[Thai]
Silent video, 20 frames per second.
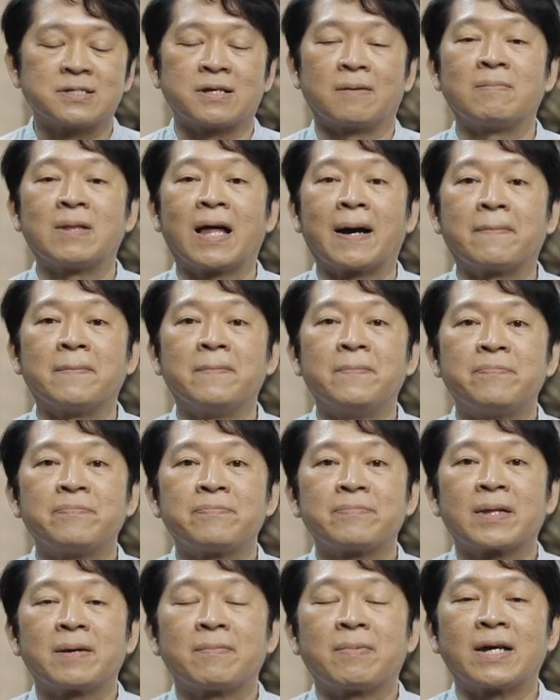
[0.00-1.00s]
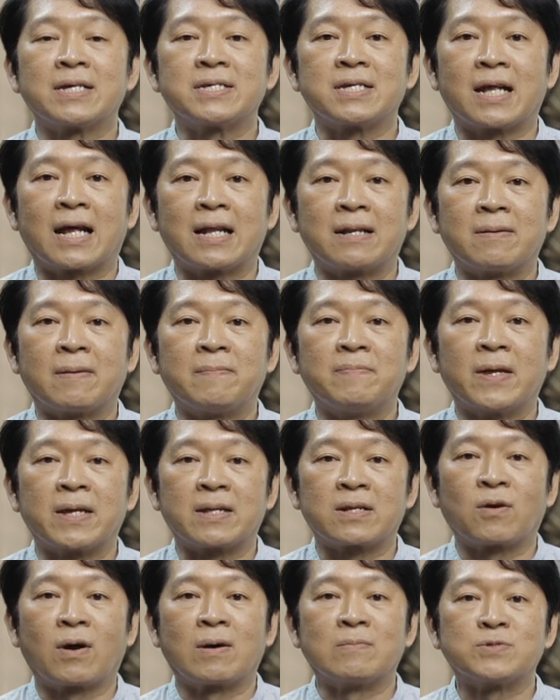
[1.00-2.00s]
สำหรับพระราชทานบำเหน็
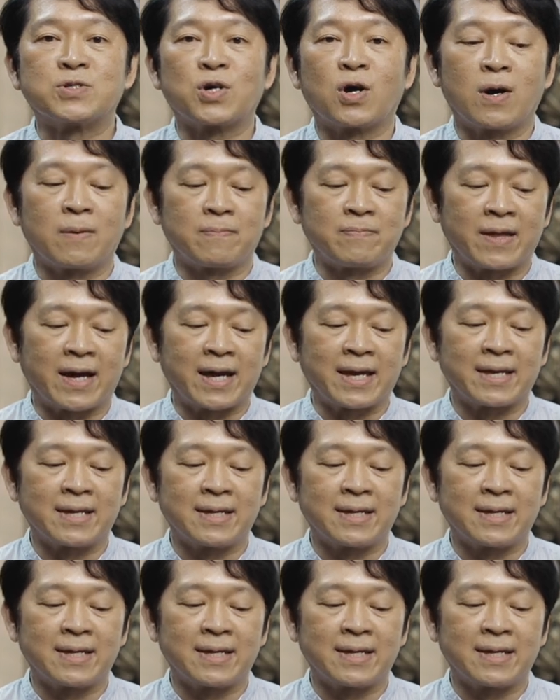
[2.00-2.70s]
จความชอบใน